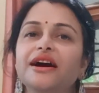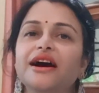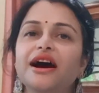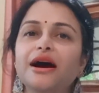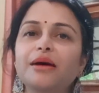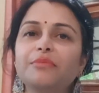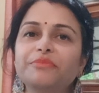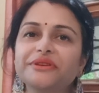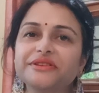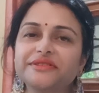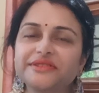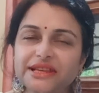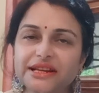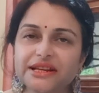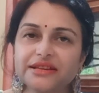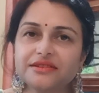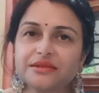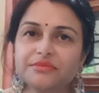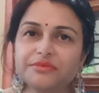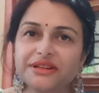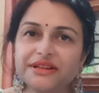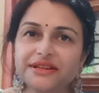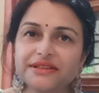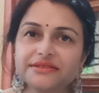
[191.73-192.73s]
आप इस तरह
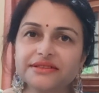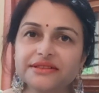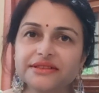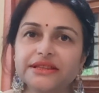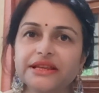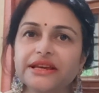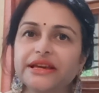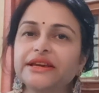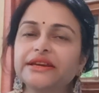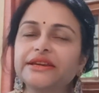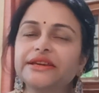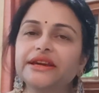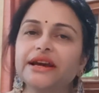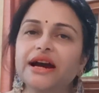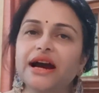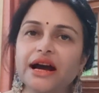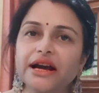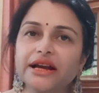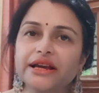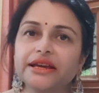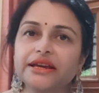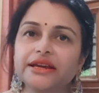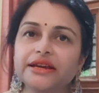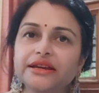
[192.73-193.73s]
से भी कर सकते हैं कि
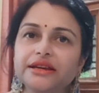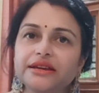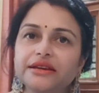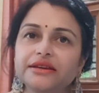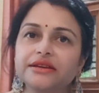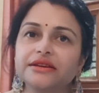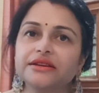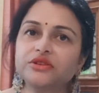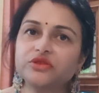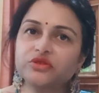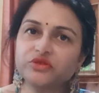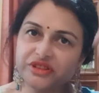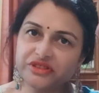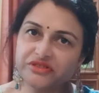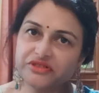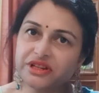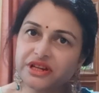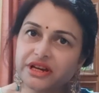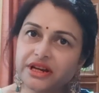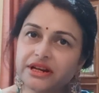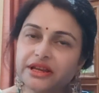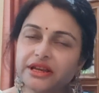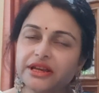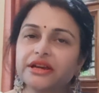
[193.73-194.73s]
आगे ट्विस्ट
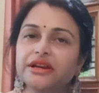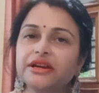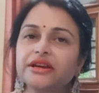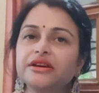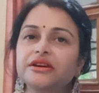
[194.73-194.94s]
करके